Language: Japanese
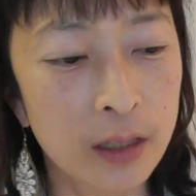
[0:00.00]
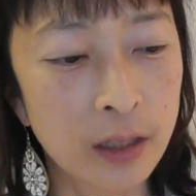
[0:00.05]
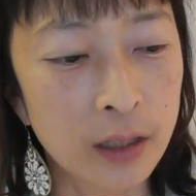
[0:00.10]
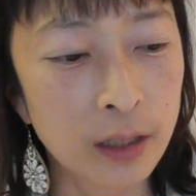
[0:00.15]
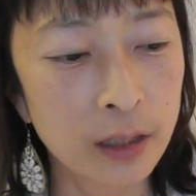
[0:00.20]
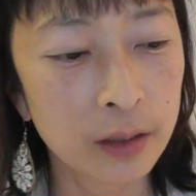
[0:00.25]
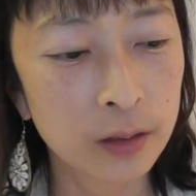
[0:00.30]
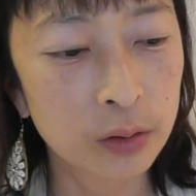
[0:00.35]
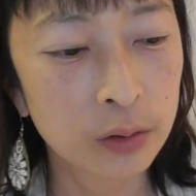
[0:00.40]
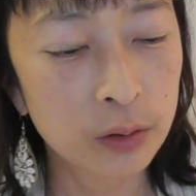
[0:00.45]

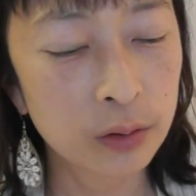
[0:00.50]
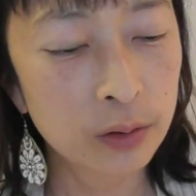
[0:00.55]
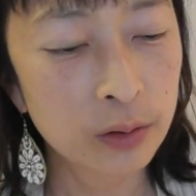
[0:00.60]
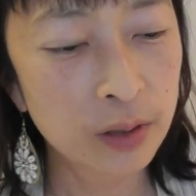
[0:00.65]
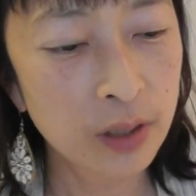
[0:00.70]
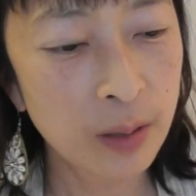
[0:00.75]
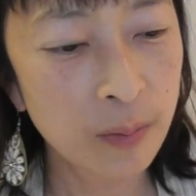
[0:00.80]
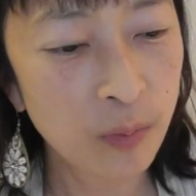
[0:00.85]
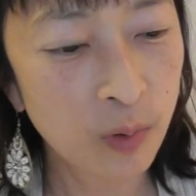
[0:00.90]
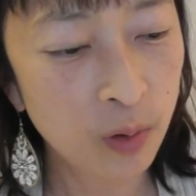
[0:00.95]
え
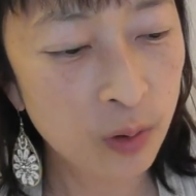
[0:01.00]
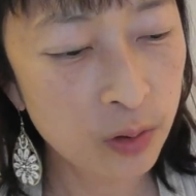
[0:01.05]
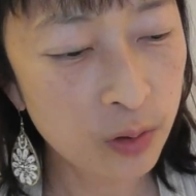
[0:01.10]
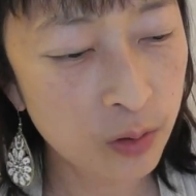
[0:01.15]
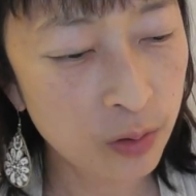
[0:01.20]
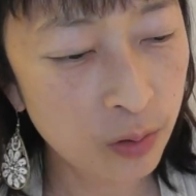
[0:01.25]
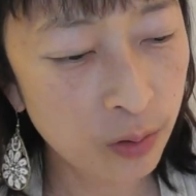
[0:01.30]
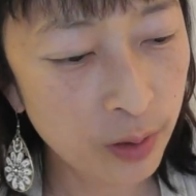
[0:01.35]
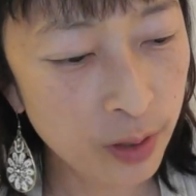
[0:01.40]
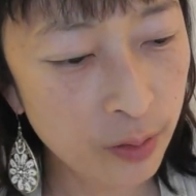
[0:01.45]
でも
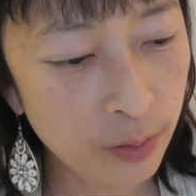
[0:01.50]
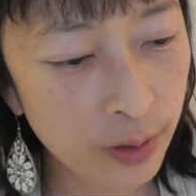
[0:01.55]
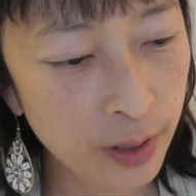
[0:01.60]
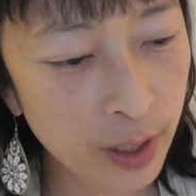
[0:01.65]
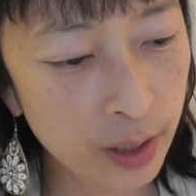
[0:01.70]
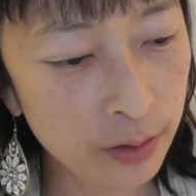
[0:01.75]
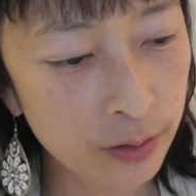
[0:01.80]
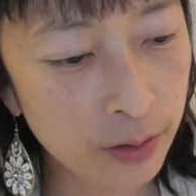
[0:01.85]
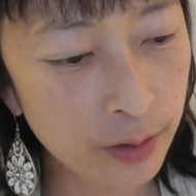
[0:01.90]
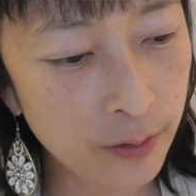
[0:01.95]
それを
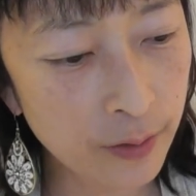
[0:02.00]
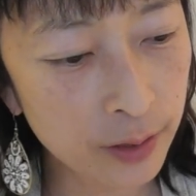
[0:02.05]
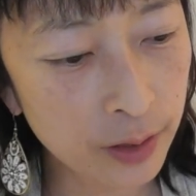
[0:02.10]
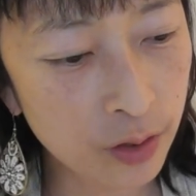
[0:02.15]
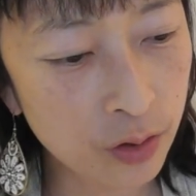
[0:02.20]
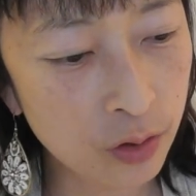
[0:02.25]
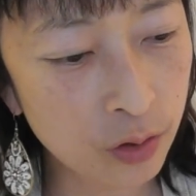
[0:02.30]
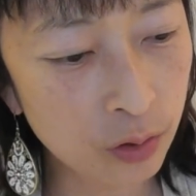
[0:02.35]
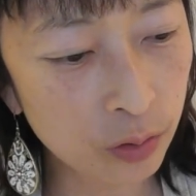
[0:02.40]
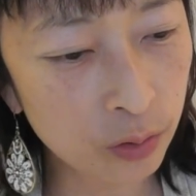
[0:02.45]
やるには
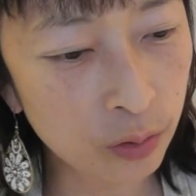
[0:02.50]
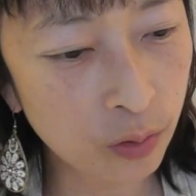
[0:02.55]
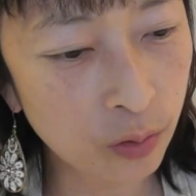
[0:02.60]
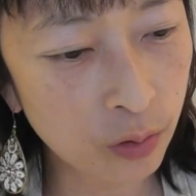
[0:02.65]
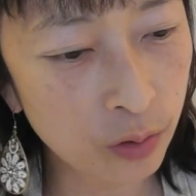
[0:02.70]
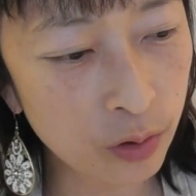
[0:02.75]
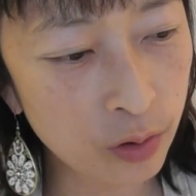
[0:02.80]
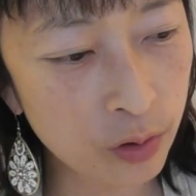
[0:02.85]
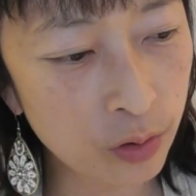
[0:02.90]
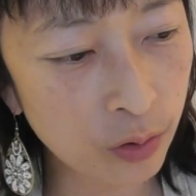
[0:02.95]
私ちょっと
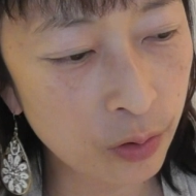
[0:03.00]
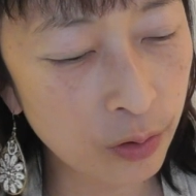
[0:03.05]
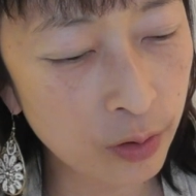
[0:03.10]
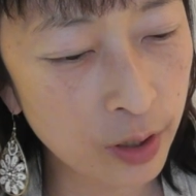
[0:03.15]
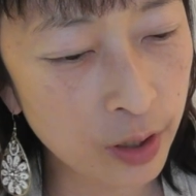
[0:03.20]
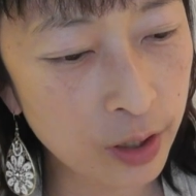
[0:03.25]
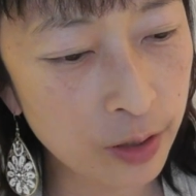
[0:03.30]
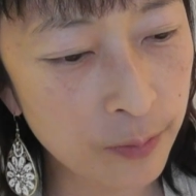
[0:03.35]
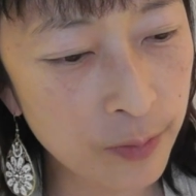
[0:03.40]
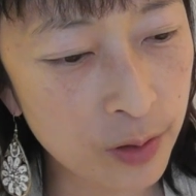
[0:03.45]
こういう状況
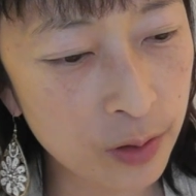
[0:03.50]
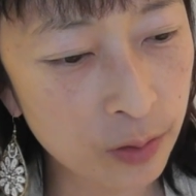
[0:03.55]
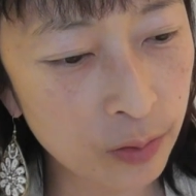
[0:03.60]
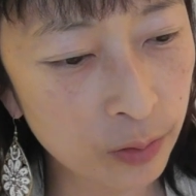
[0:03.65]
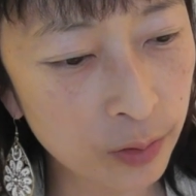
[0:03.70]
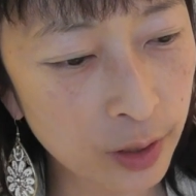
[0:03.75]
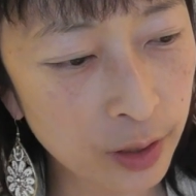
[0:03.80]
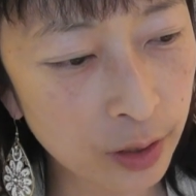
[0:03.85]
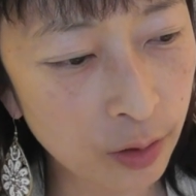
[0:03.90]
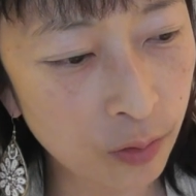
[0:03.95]
で厳し
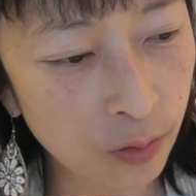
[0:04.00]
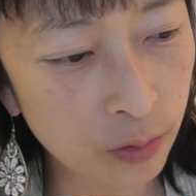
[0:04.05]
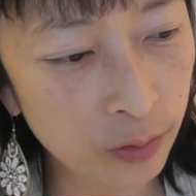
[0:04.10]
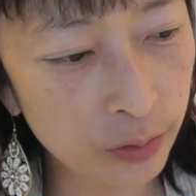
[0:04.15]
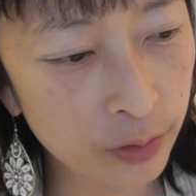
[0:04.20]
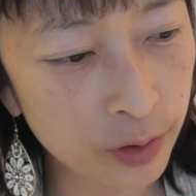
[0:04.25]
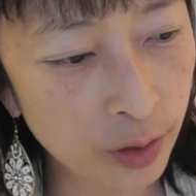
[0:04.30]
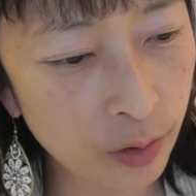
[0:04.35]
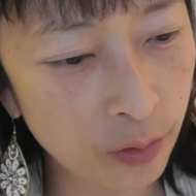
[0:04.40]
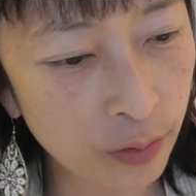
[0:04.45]
そうなんでこうい
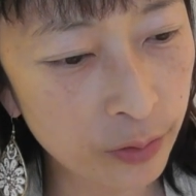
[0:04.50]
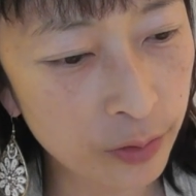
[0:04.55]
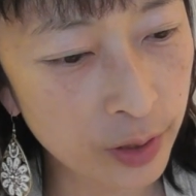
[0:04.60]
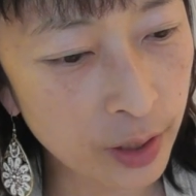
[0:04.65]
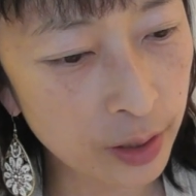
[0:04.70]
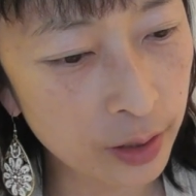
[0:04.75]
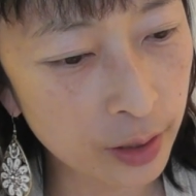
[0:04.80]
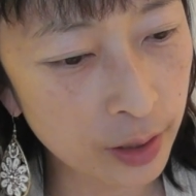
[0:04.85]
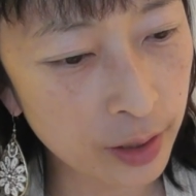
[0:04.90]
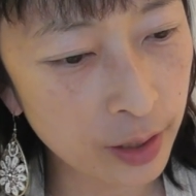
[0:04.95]
うふうにこういうふうに
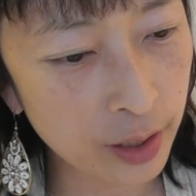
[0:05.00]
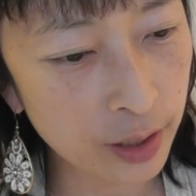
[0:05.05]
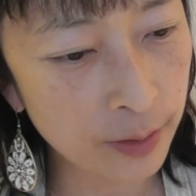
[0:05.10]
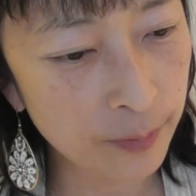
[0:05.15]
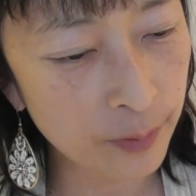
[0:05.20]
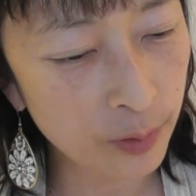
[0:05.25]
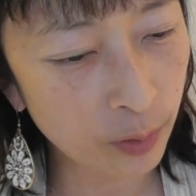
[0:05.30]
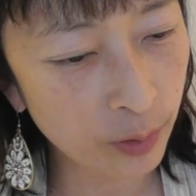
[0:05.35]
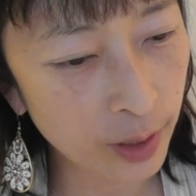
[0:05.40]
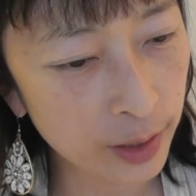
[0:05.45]
やったらでき
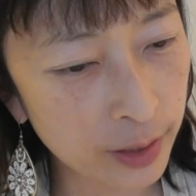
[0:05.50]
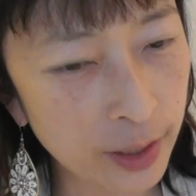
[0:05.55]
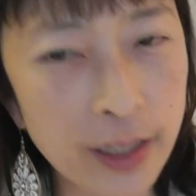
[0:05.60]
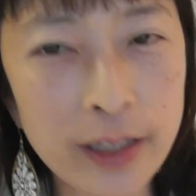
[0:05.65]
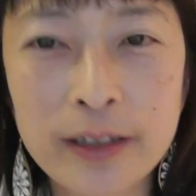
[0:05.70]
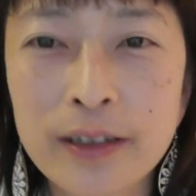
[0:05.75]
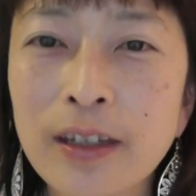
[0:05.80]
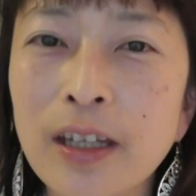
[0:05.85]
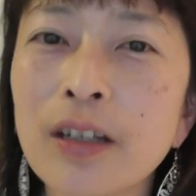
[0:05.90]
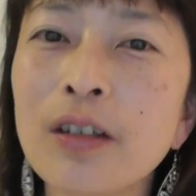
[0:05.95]
るどうやった
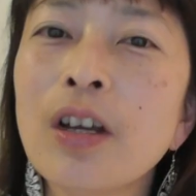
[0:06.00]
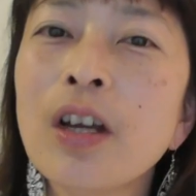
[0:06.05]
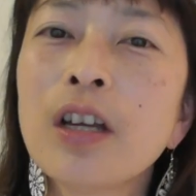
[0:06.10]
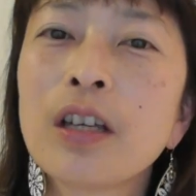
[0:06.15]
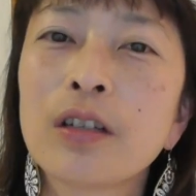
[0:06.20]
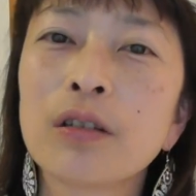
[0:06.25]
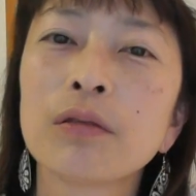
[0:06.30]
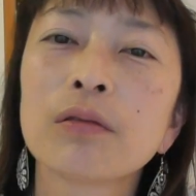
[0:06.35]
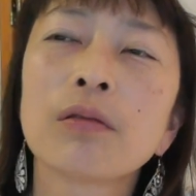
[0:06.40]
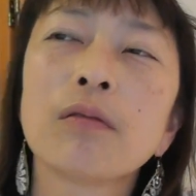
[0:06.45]
らって
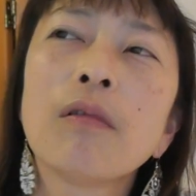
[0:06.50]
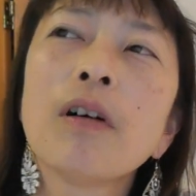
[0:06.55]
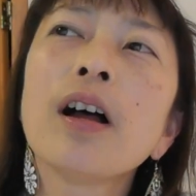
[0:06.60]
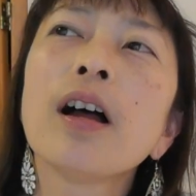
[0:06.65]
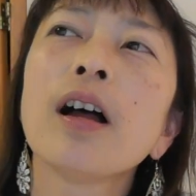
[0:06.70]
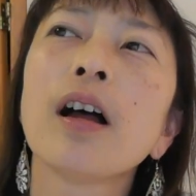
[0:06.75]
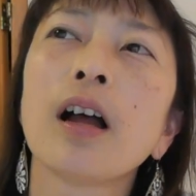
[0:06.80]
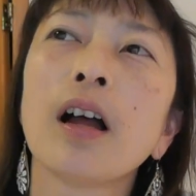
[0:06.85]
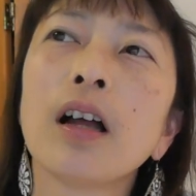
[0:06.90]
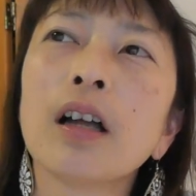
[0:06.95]
いうの
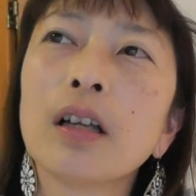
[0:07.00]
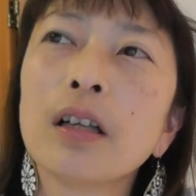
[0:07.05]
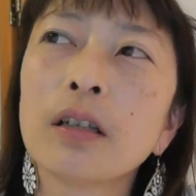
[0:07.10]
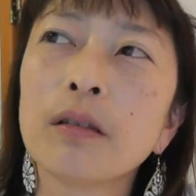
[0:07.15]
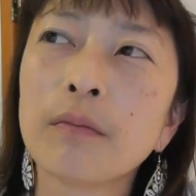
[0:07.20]
は、